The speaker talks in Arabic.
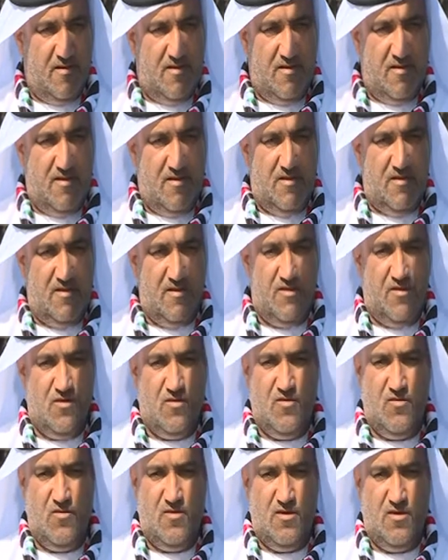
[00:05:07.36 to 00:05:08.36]
اللي
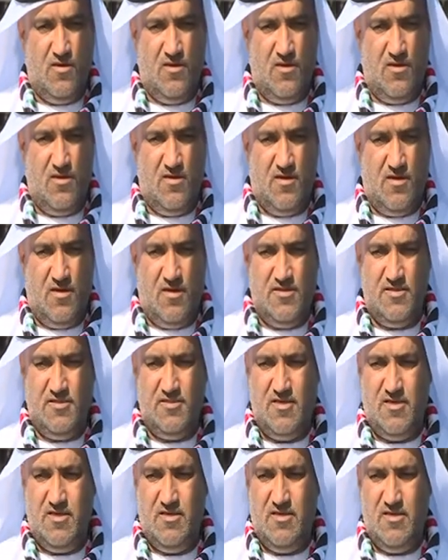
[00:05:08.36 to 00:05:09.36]
هو آه، هذا
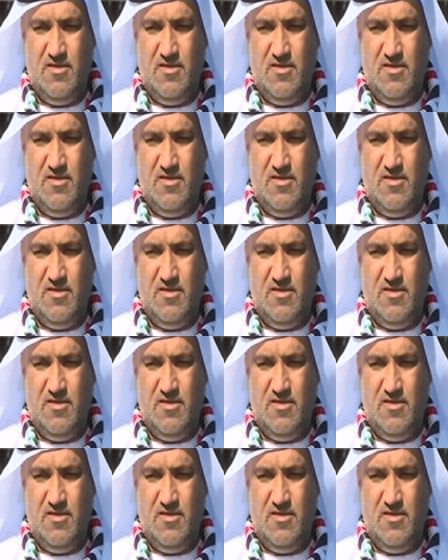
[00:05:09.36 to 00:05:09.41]
شيء